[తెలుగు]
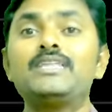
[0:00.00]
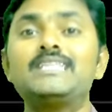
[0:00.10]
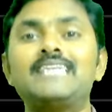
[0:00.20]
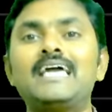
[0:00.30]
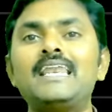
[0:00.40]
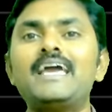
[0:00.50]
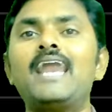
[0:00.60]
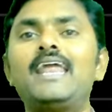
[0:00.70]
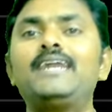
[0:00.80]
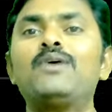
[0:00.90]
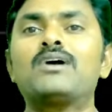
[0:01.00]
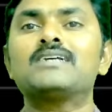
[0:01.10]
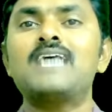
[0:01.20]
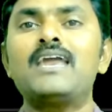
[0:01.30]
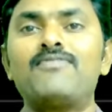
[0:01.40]
ఇది తెలియాలి అంటే
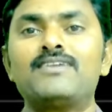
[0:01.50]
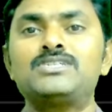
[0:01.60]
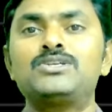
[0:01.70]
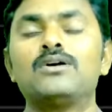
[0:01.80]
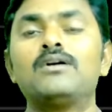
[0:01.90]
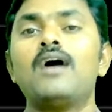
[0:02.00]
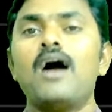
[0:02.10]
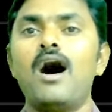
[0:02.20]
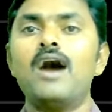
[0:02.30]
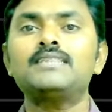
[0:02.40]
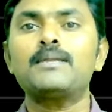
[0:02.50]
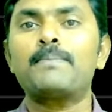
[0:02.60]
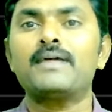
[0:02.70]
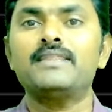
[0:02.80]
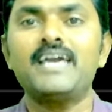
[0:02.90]
ఒక్కసారి ఫస్ట్
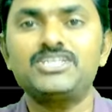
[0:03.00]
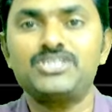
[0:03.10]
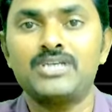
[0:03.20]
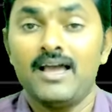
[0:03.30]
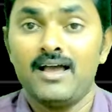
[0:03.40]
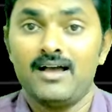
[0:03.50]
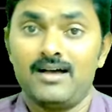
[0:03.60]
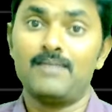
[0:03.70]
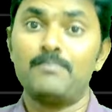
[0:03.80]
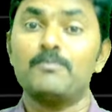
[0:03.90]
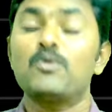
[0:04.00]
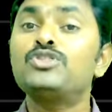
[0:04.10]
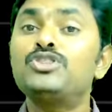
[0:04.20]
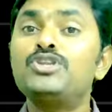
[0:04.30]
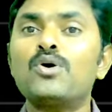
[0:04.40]
ఆంధ్రప్రదేశ్
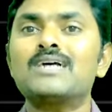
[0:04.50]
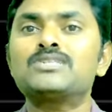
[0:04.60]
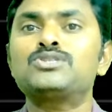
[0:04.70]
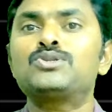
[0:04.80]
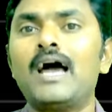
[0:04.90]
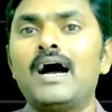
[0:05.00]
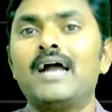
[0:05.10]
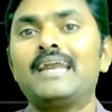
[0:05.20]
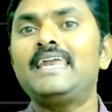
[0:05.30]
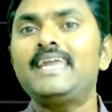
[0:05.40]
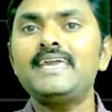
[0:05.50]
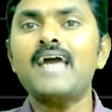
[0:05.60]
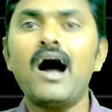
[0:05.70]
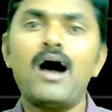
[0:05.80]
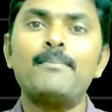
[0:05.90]
ఉద్యోగస్తుల
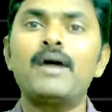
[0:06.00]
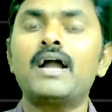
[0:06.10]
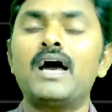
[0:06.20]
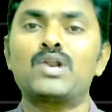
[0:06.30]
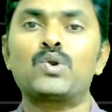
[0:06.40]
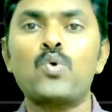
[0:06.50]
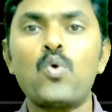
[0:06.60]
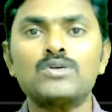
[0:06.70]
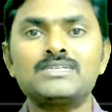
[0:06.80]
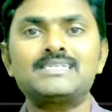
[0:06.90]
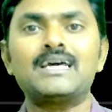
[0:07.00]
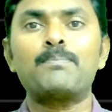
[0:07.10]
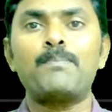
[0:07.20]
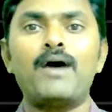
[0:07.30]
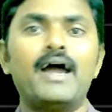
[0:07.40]
నియామక రోస్టర్
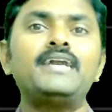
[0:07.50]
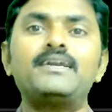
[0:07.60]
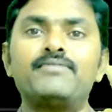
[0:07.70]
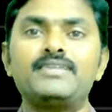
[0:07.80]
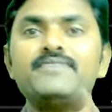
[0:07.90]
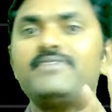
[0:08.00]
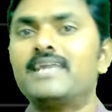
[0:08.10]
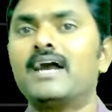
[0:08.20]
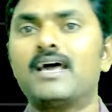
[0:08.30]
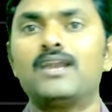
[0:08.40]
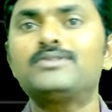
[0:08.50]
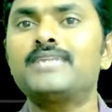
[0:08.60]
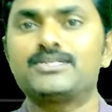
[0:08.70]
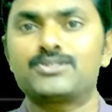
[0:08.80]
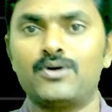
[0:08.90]
పాయింట్ విధి విధానాలను
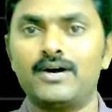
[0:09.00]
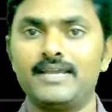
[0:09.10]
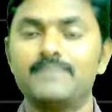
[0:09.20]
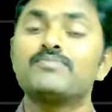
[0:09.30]
తెలుసుకోవాలి